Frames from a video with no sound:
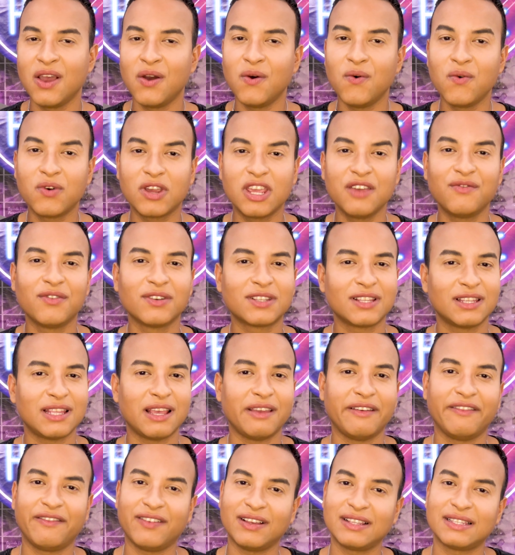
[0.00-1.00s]
o que você
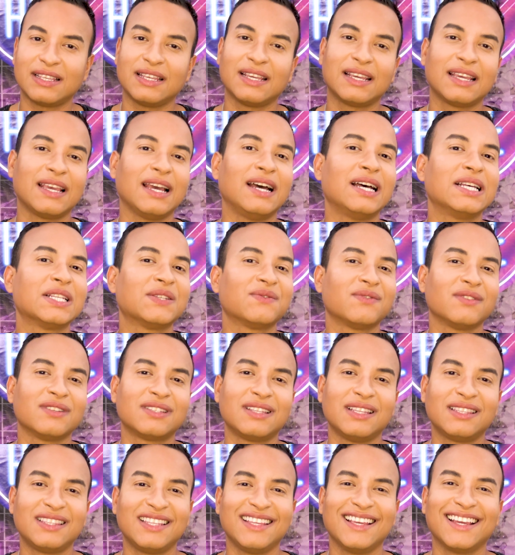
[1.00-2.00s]
deve fazer caso
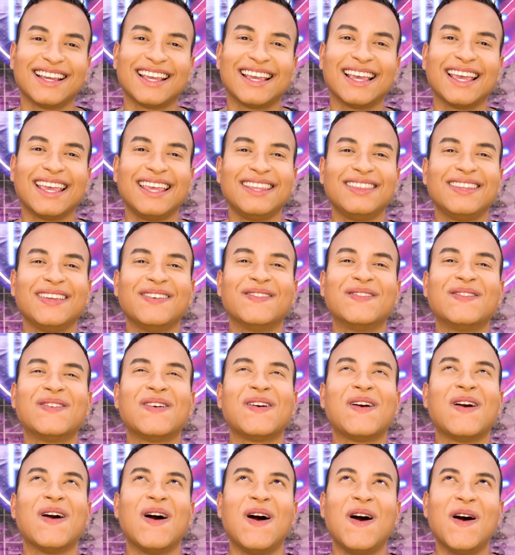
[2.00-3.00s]
você tenha caído em um
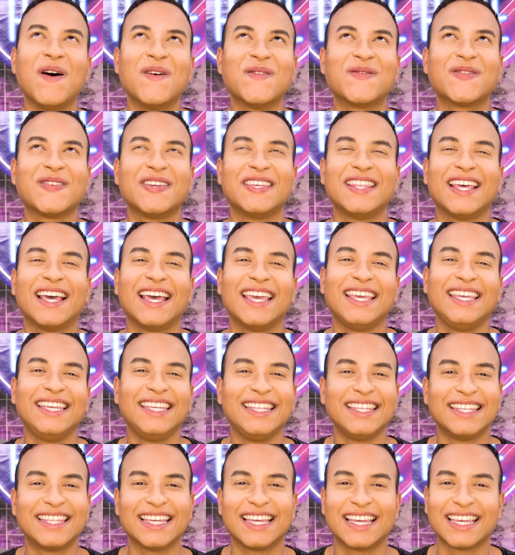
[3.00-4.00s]
golpe na
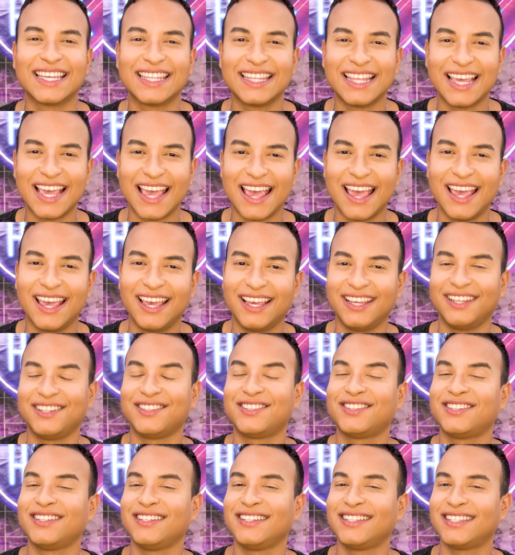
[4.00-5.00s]

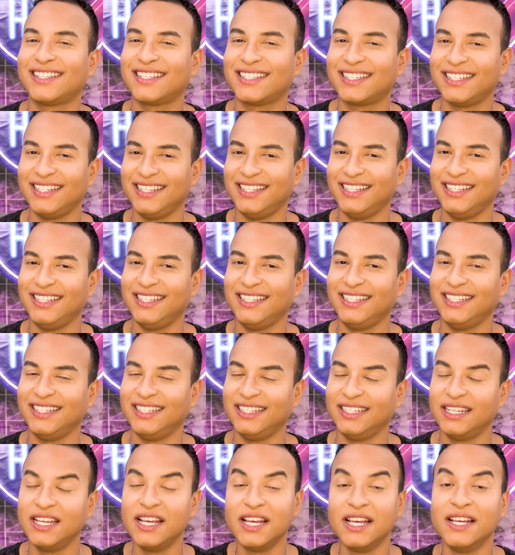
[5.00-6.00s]
internet,
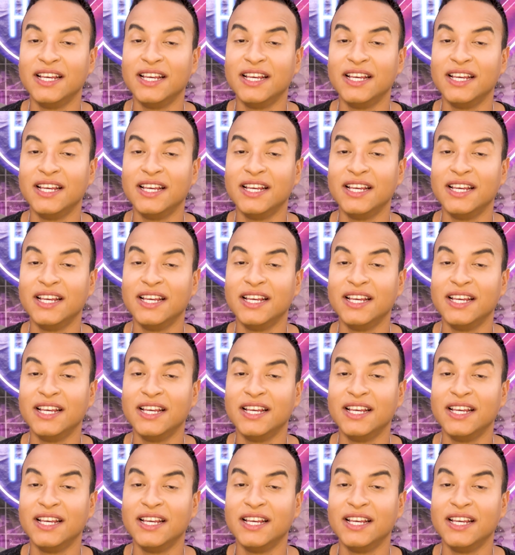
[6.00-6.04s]
sim!